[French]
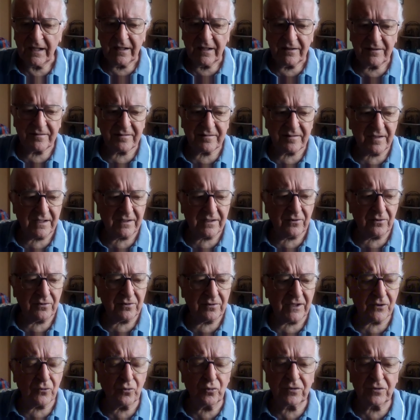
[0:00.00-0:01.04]
c'est
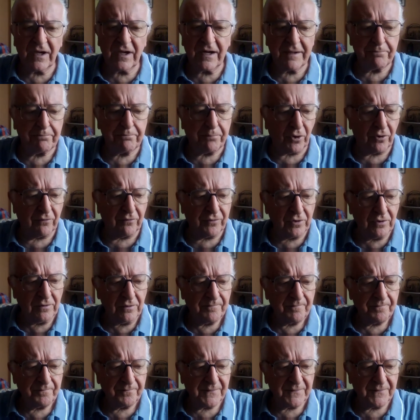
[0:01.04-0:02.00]
d'écouter les pauvres,